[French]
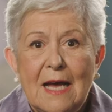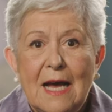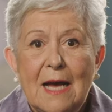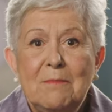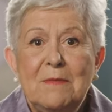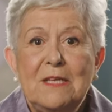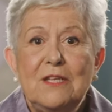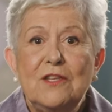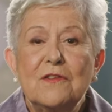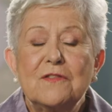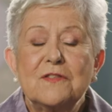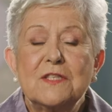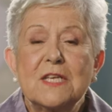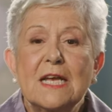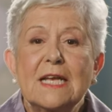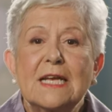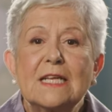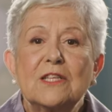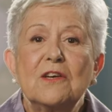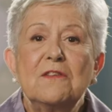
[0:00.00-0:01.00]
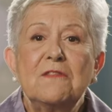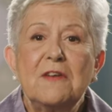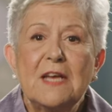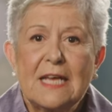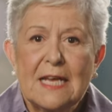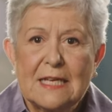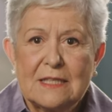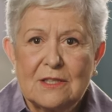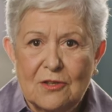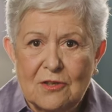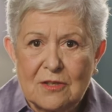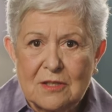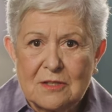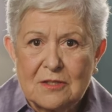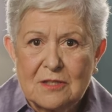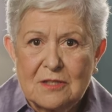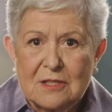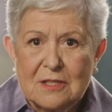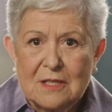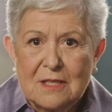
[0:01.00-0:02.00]
en
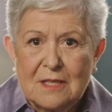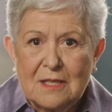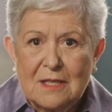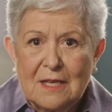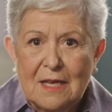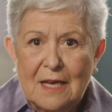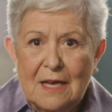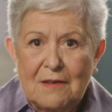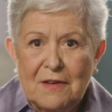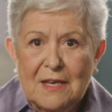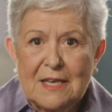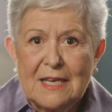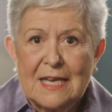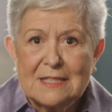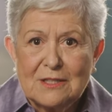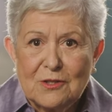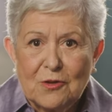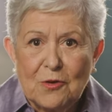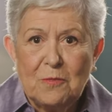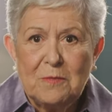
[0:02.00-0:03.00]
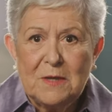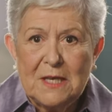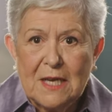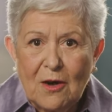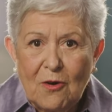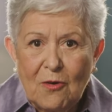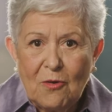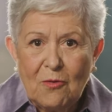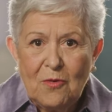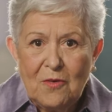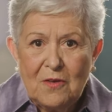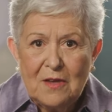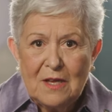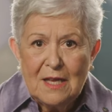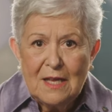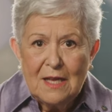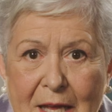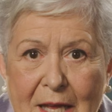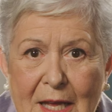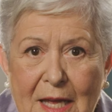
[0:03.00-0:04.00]
1994 avec Gaston Miron.
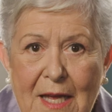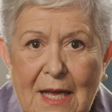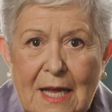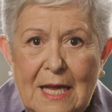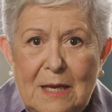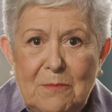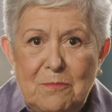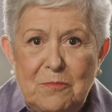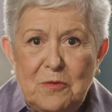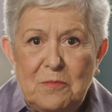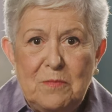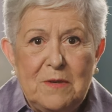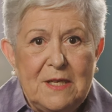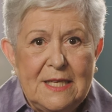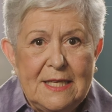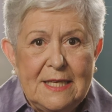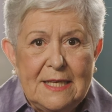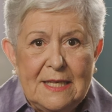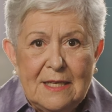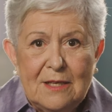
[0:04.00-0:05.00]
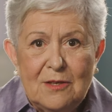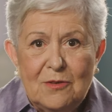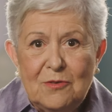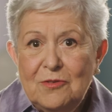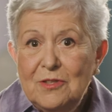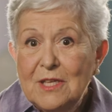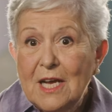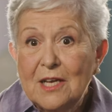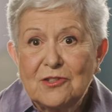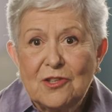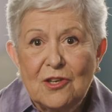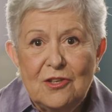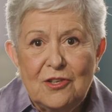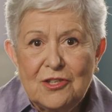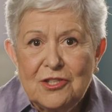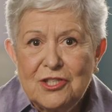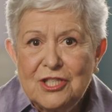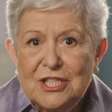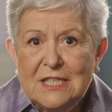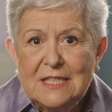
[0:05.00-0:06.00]
Elle publie une
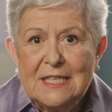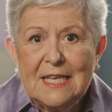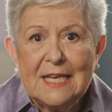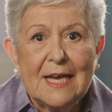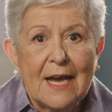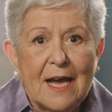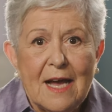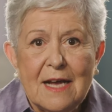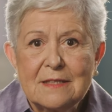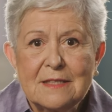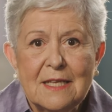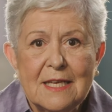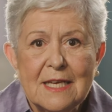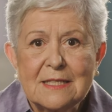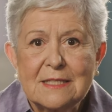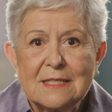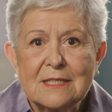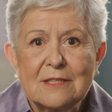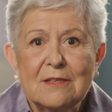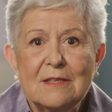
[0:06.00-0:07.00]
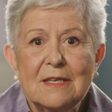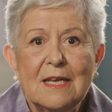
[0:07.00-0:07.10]
anthologie des grands textes